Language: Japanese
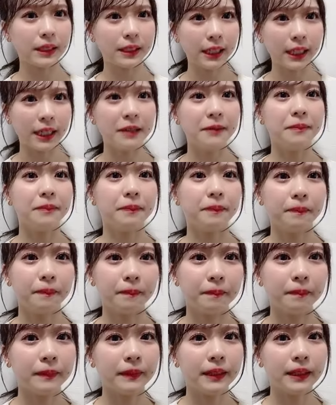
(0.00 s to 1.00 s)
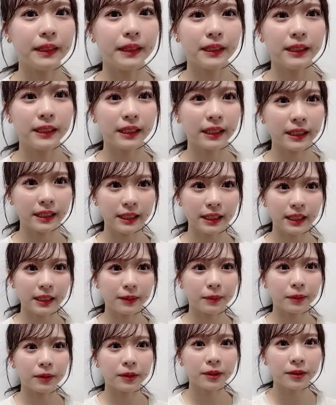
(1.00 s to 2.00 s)
じゃあ4月か
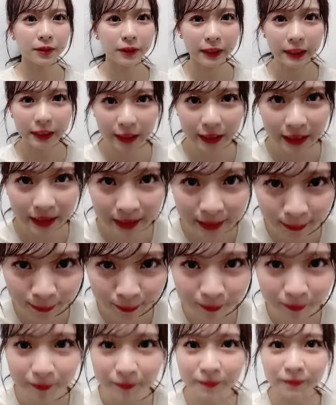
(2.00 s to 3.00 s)
らもよろしくお願いします